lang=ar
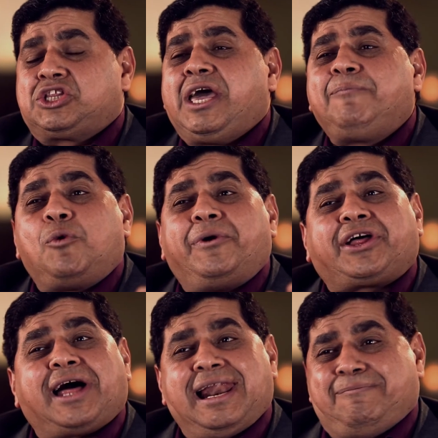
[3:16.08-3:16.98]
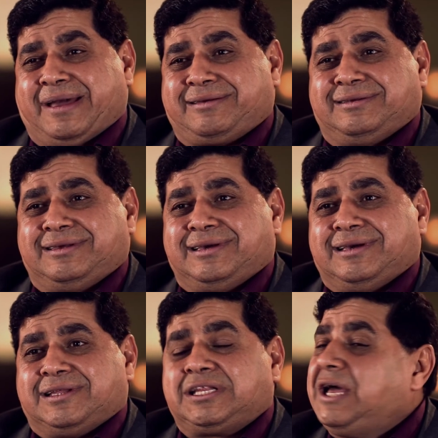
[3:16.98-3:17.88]
تحبه من قلبك
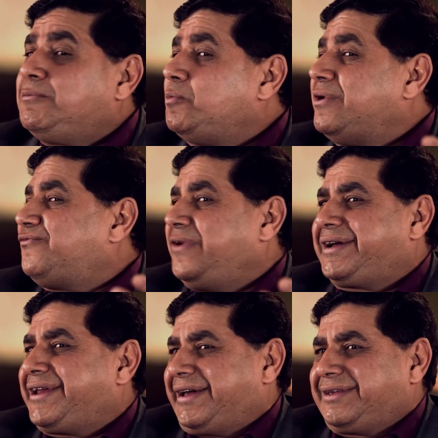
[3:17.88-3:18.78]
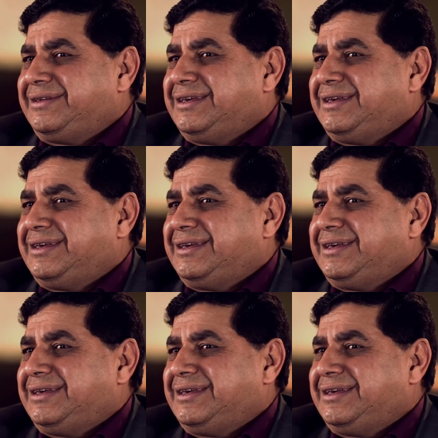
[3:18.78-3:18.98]
تحبه من فكرك